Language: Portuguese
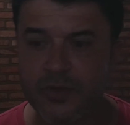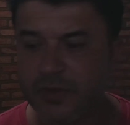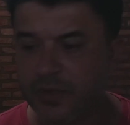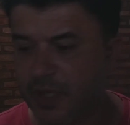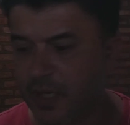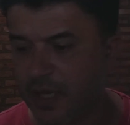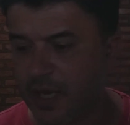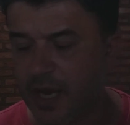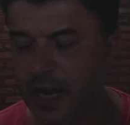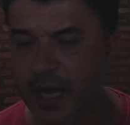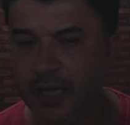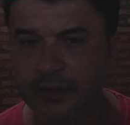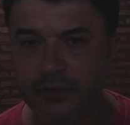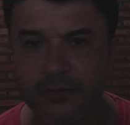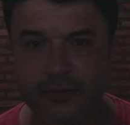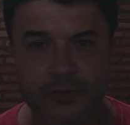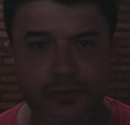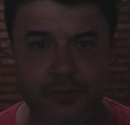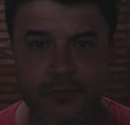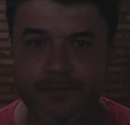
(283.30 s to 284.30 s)
o
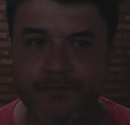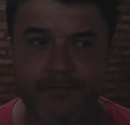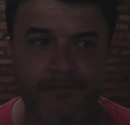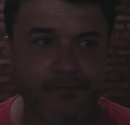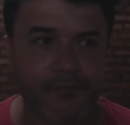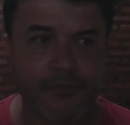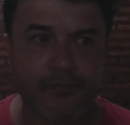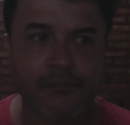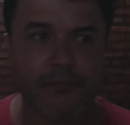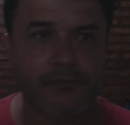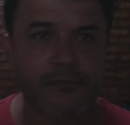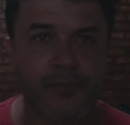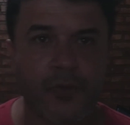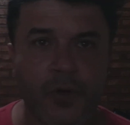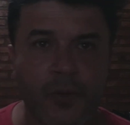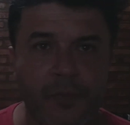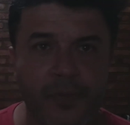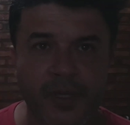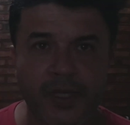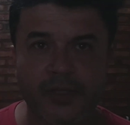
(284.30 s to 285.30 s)
Zangado
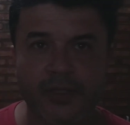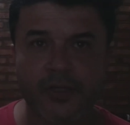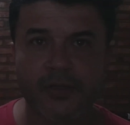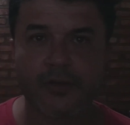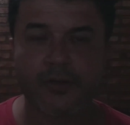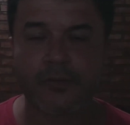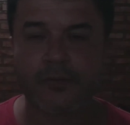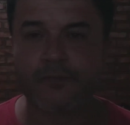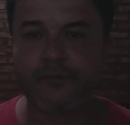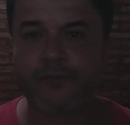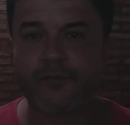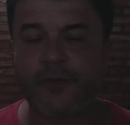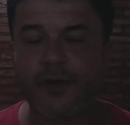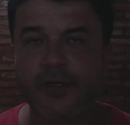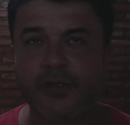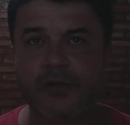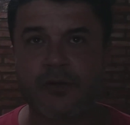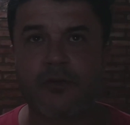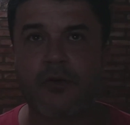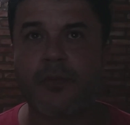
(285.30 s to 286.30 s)
pô, perdeu,
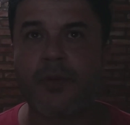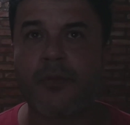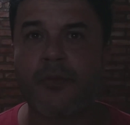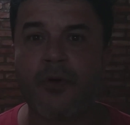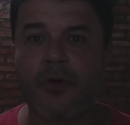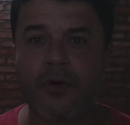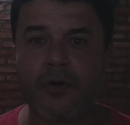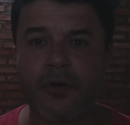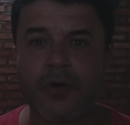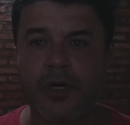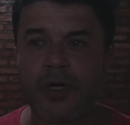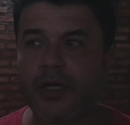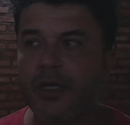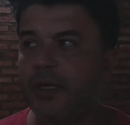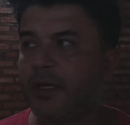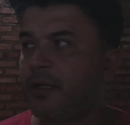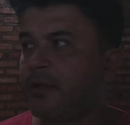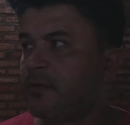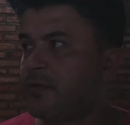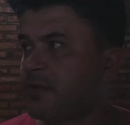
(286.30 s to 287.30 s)
fez, comemorou
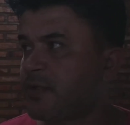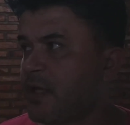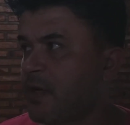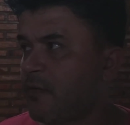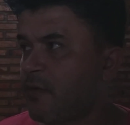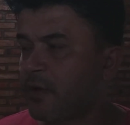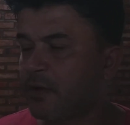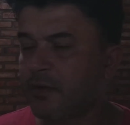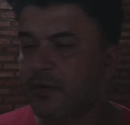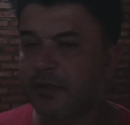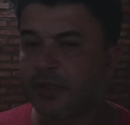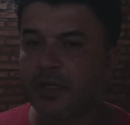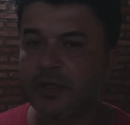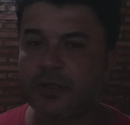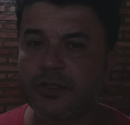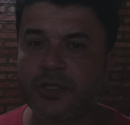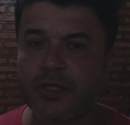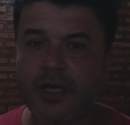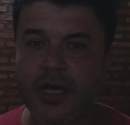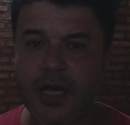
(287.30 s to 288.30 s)
aí não sei quantos
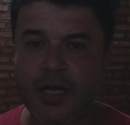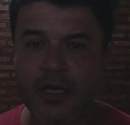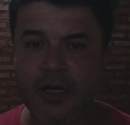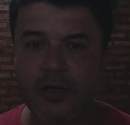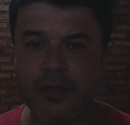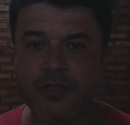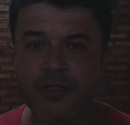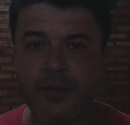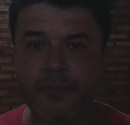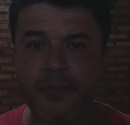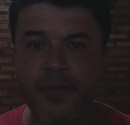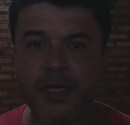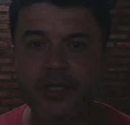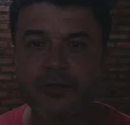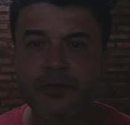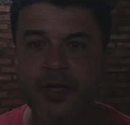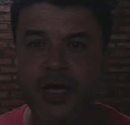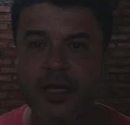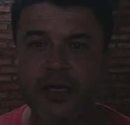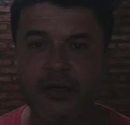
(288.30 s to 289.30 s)
anos de canal e já
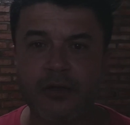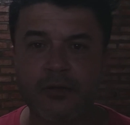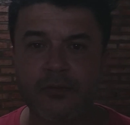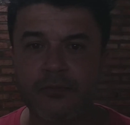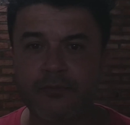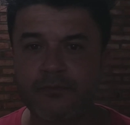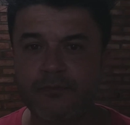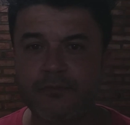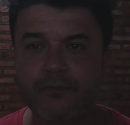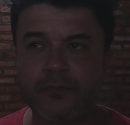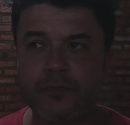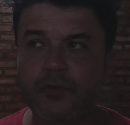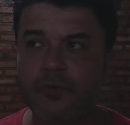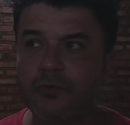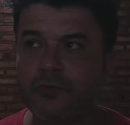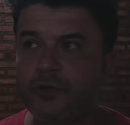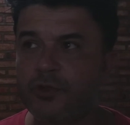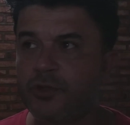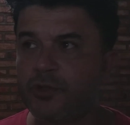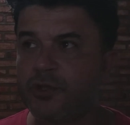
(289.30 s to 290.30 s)
perde o canal no,
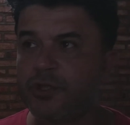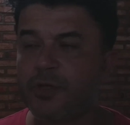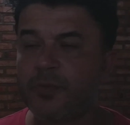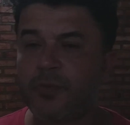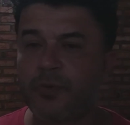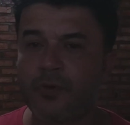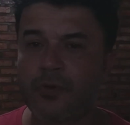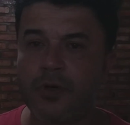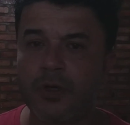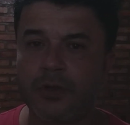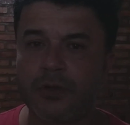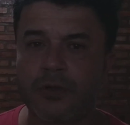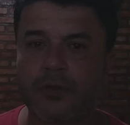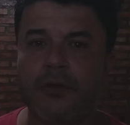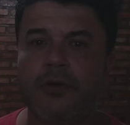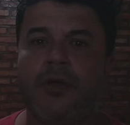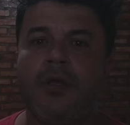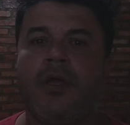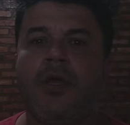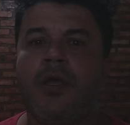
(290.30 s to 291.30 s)
no, de um dia para outro.